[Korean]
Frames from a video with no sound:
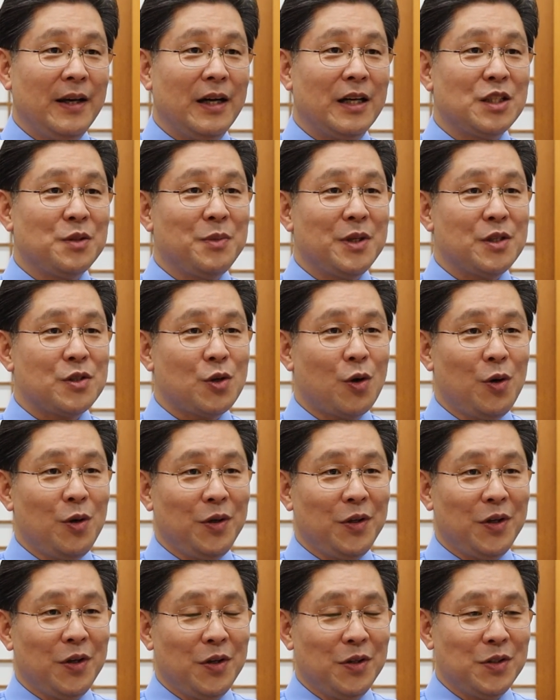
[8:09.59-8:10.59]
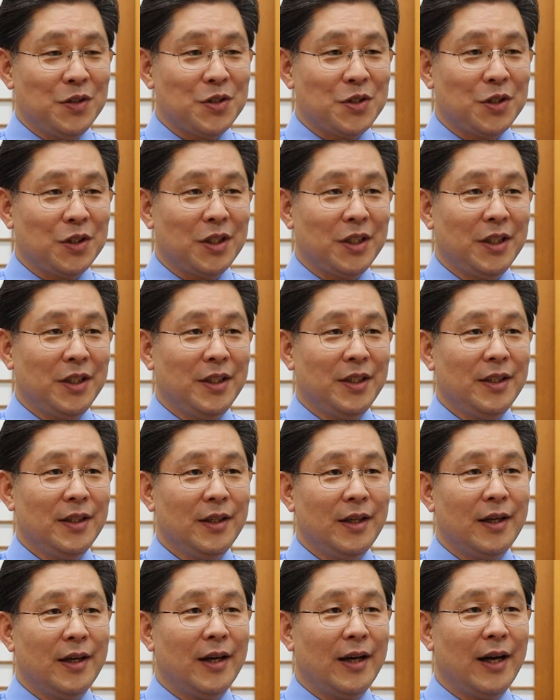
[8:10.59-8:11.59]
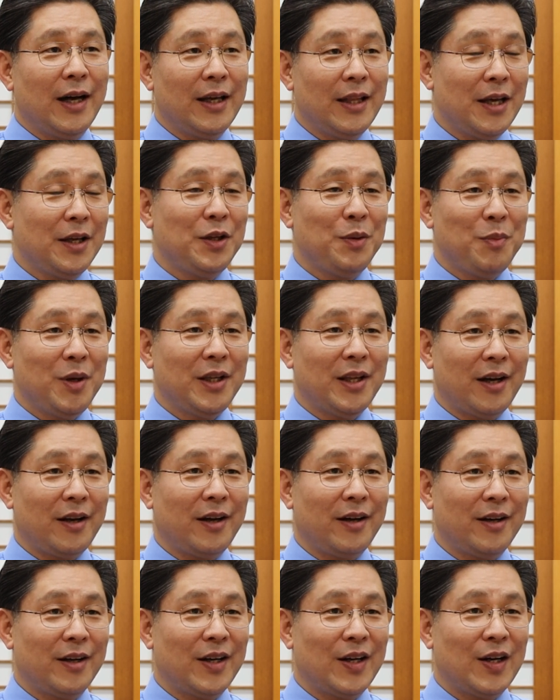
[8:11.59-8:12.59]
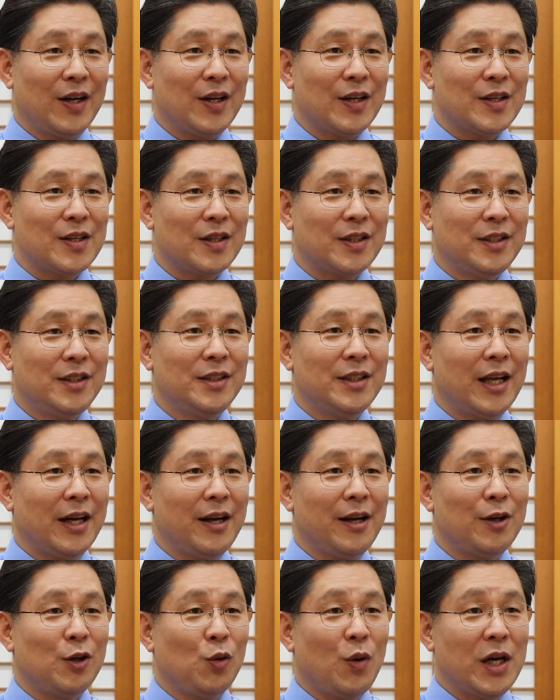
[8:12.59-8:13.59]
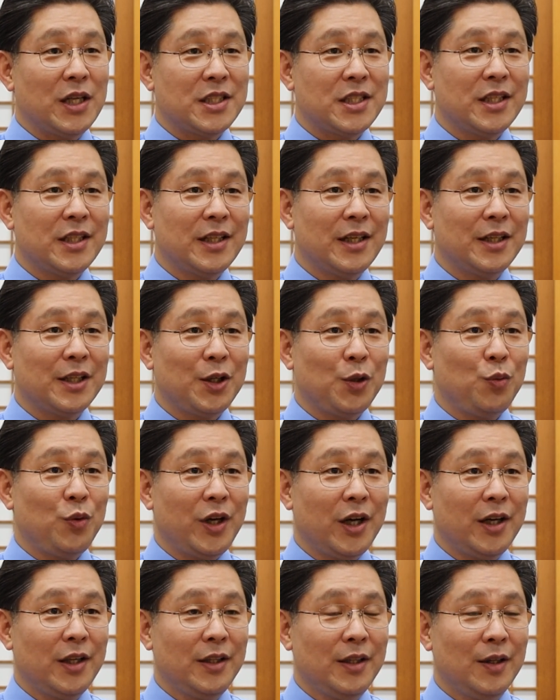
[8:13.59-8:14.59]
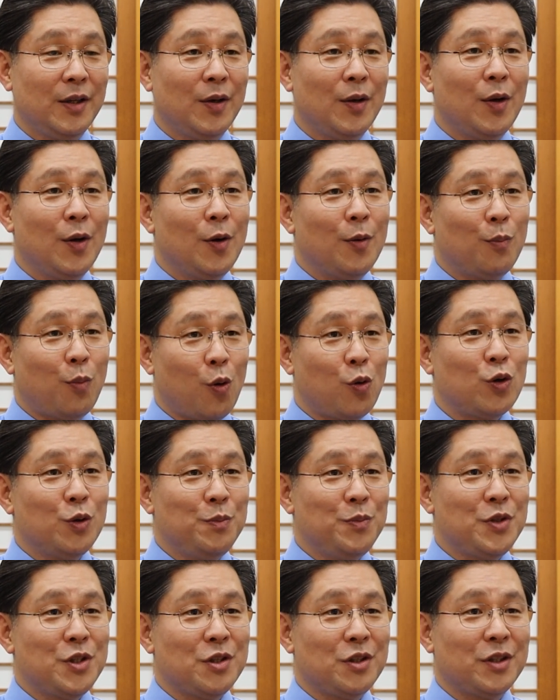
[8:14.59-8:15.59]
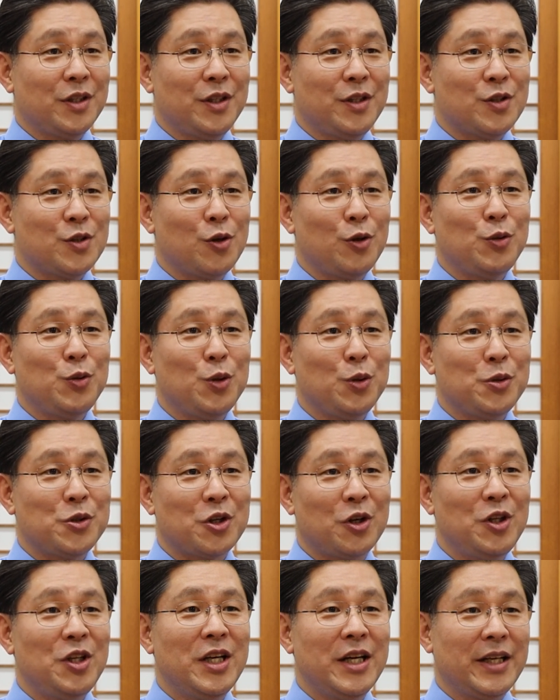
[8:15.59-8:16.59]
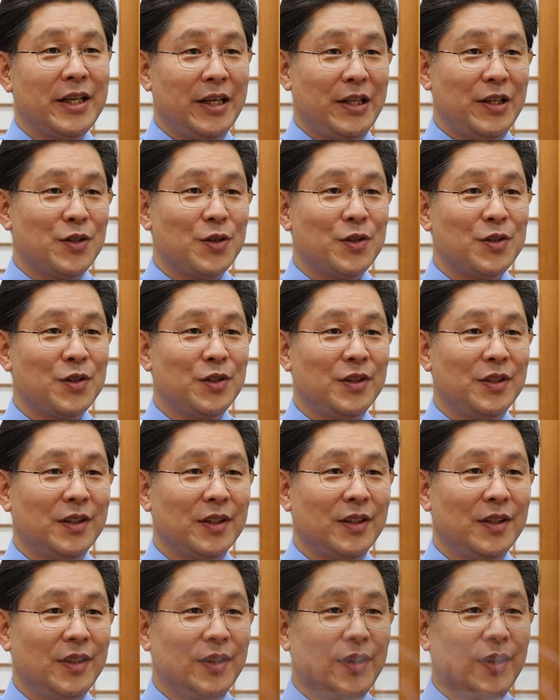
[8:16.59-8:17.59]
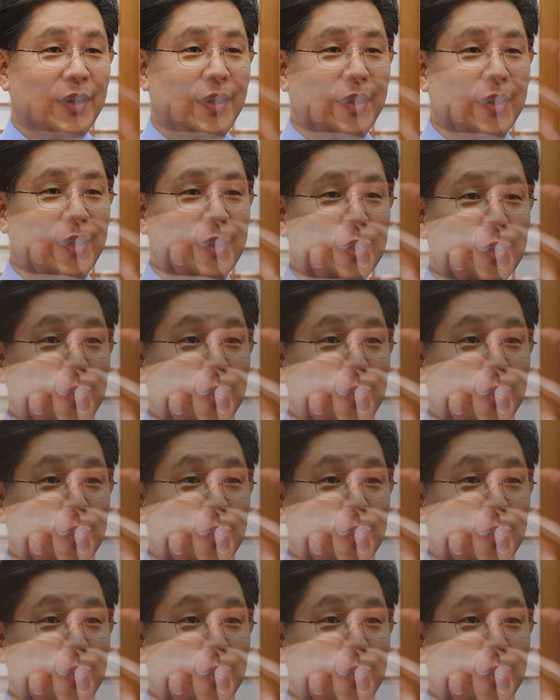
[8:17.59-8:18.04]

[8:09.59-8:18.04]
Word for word: 하지만 성경적인 하나님의 나라, 아, 그 나라를 확장하기 위한 복음적인 선교 전략에 있어서는 아,